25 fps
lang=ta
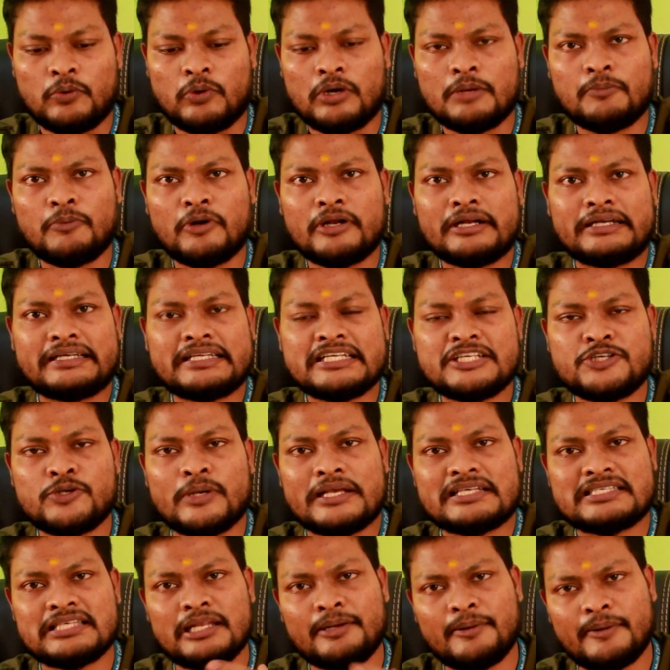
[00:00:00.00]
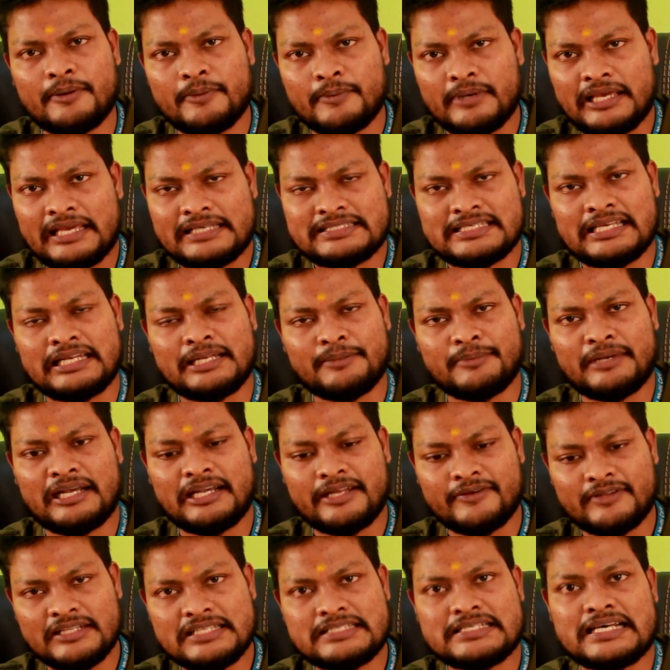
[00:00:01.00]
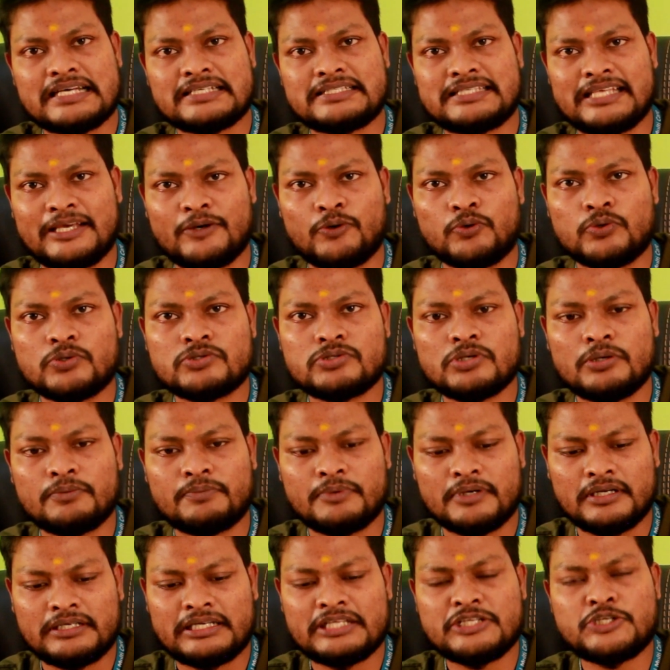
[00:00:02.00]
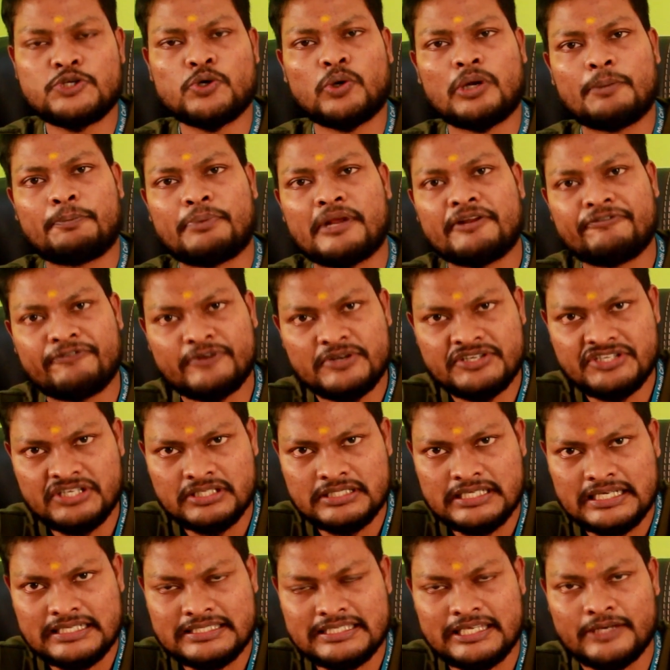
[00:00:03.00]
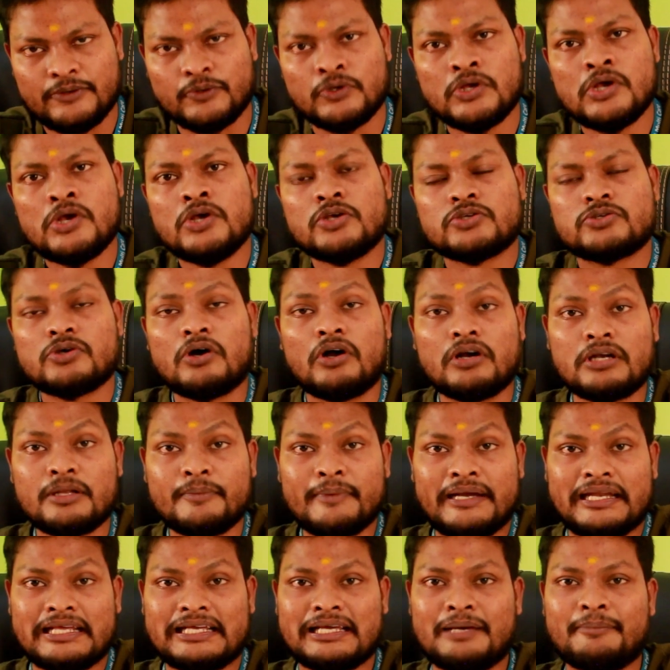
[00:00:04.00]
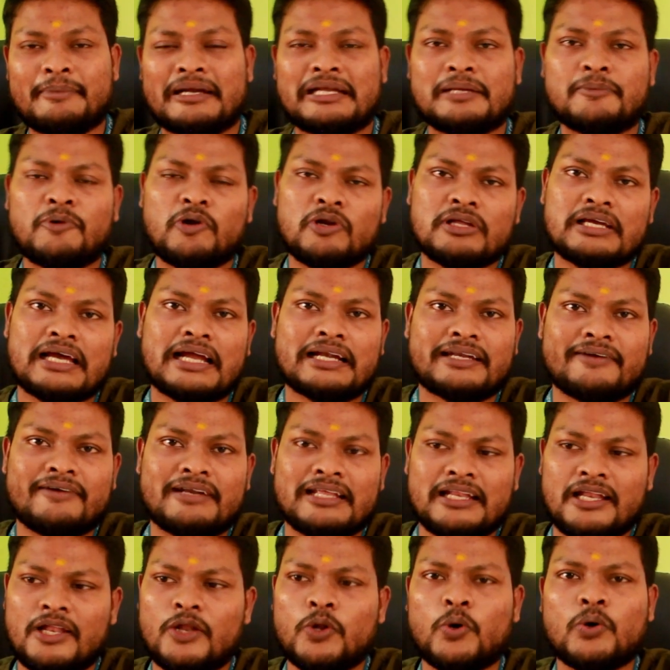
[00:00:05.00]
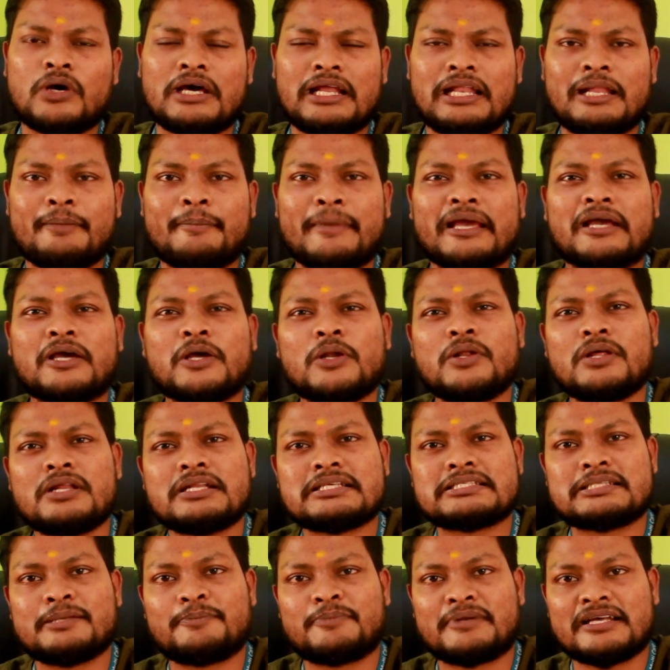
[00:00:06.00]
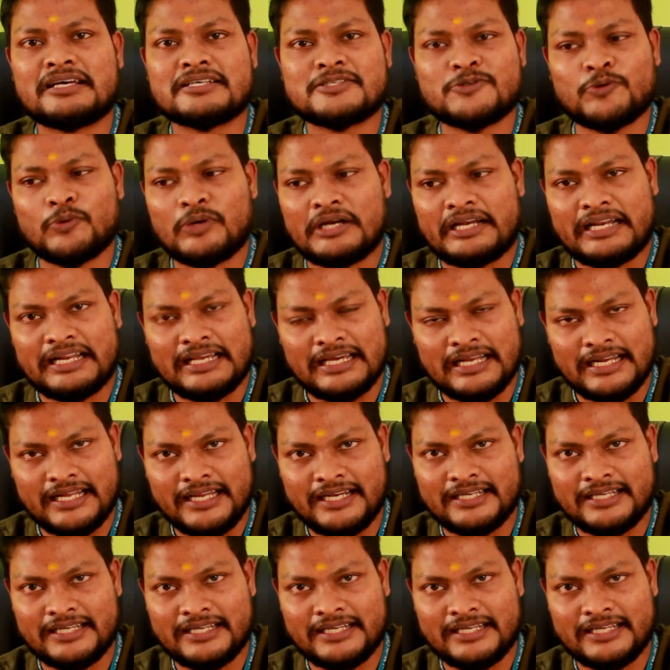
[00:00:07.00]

உடம்போட டிஷ்யூ எக்ஸல் எக்ஸைட்டபிலிட்டி வந்து ஜாஸ்தியாகும் ஸோ டிஷ்யூட பெர்ஃபரேஷன் ஜாஸ்தியாகும் ஸோ ஆட்டோமேட்டிக்காக மெட்டபாலிக் ஆக்டிவிட்டி லோக்கலில் மெக்கனோ ரிசப்டாஸ்னு ஒரு ட்ரிகர்